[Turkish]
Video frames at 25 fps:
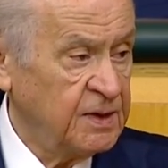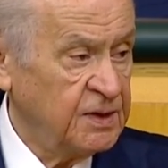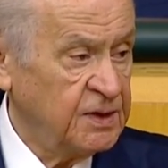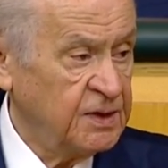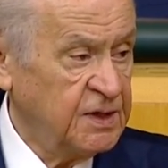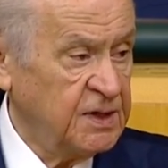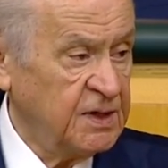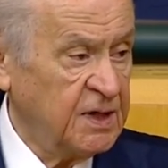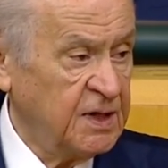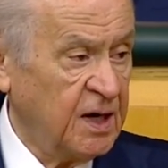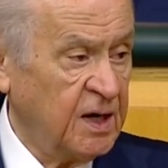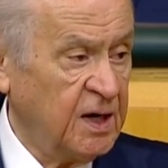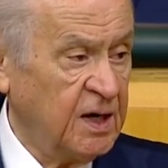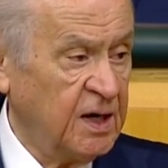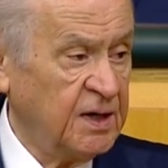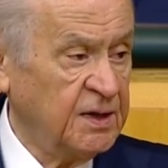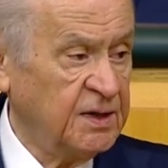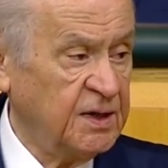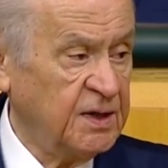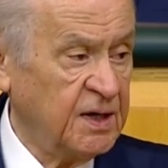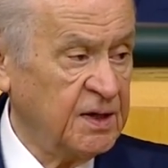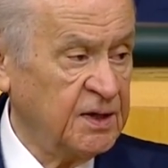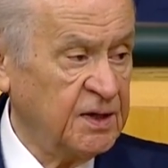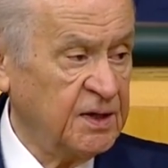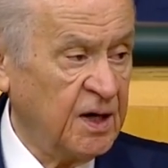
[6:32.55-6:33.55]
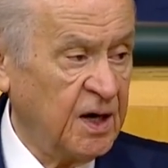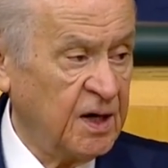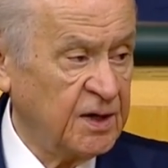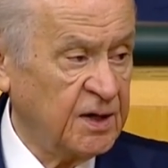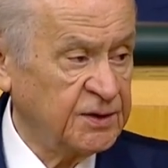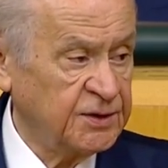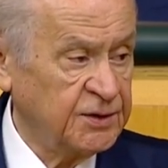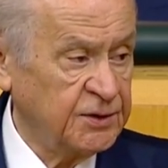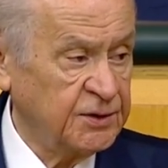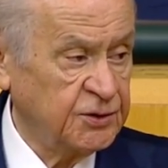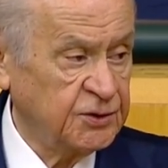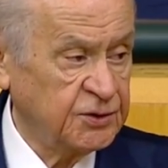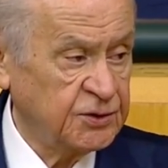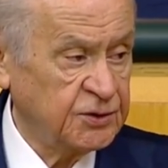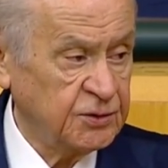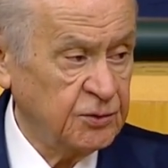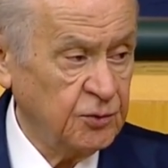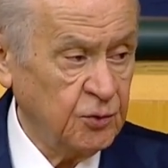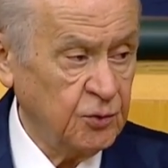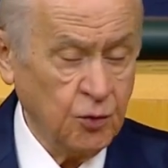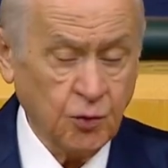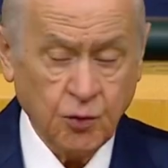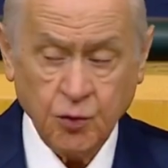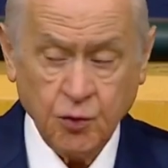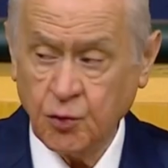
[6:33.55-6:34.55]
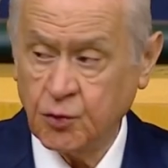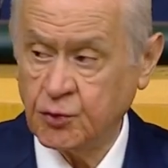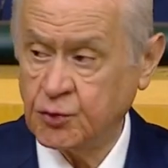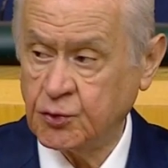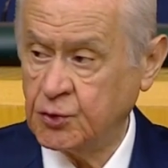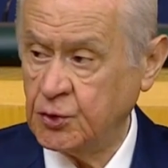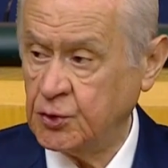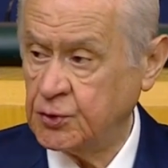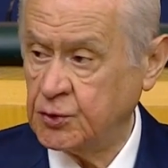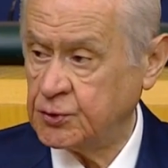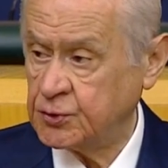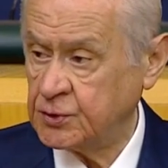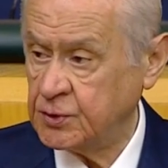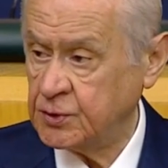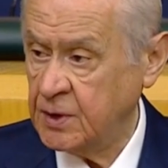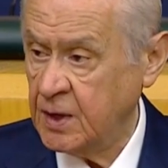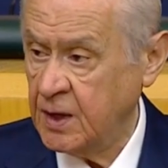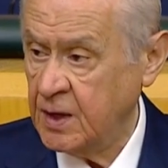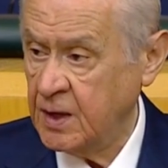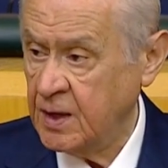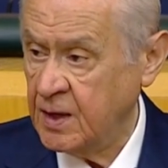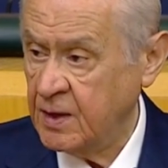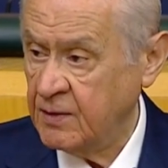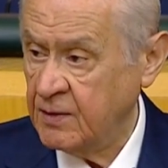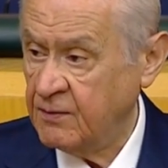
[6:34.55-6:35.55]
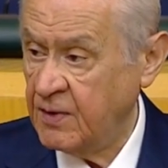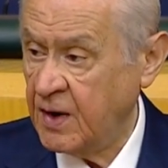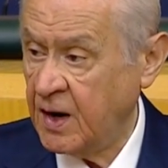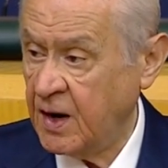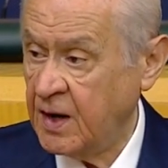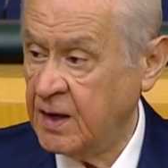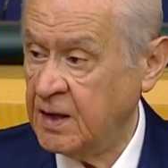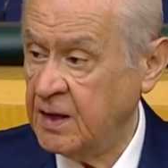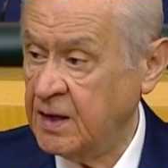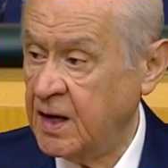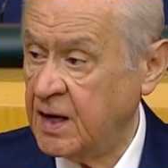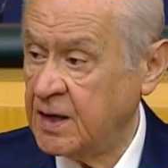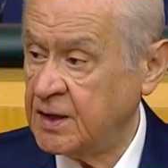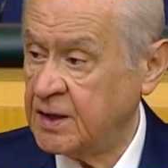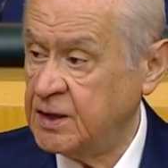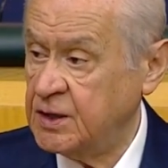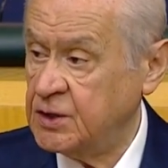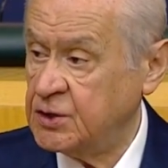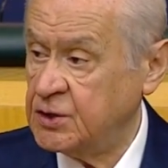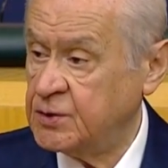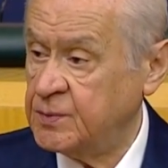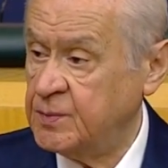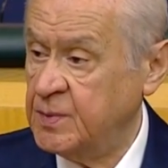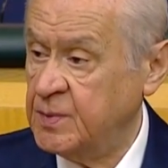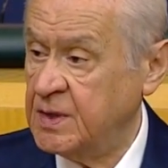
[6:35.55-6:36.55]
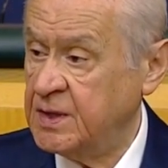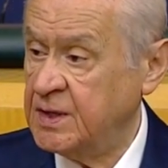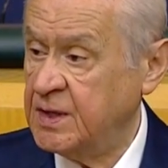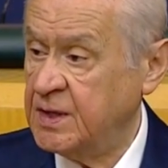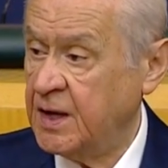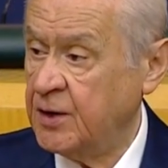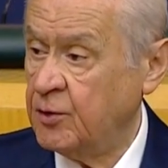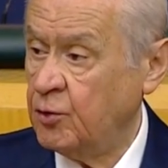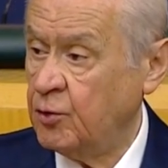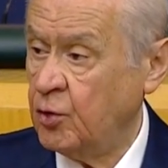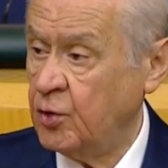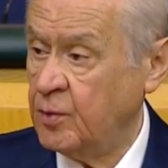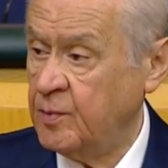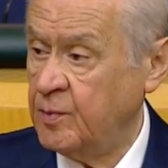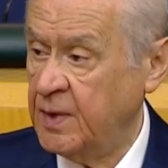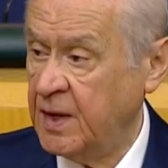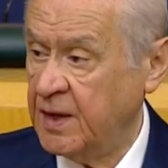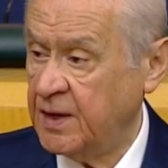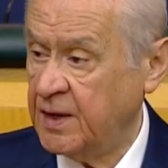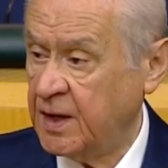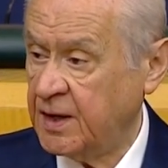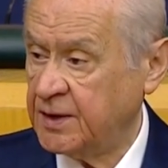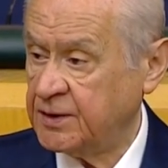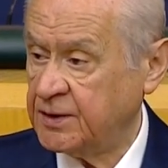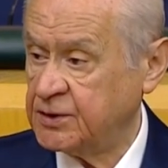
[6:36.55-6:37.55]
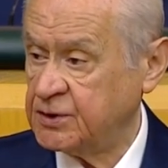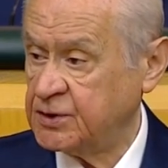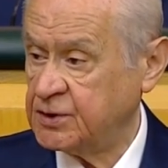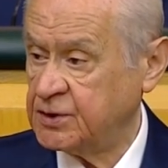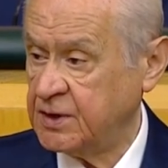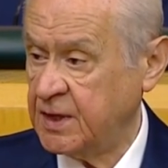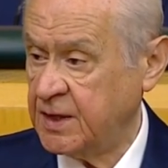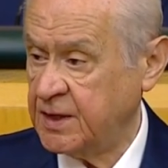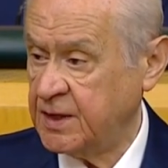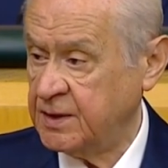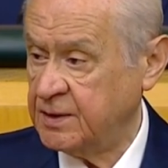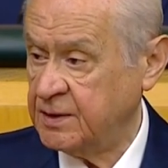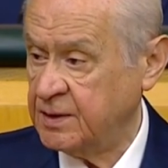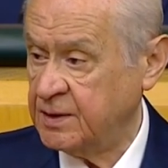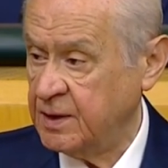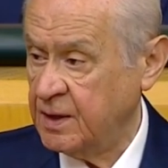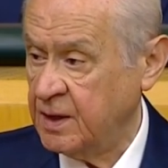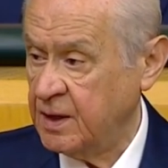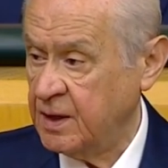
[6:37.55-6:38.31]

kiralardaki haksız, hukuksuz ve ahlaki hiçbir yanı olmayan artışların